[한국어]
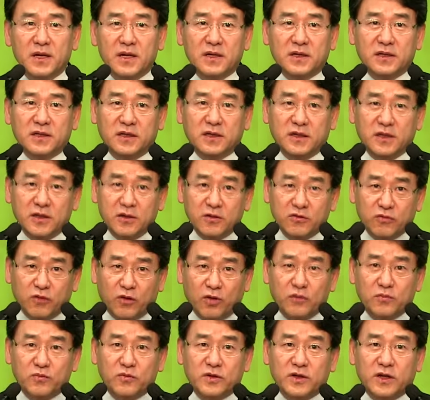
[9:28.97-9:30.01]
이
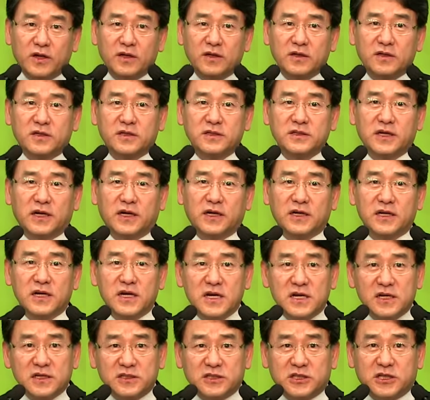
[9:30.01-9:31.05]
원문에는 그냥
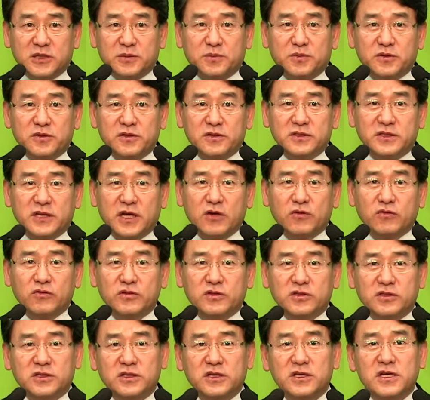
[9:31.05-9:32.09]
집을
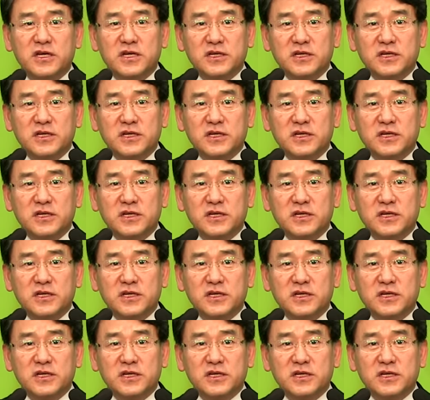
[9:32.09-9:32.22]
세우듯이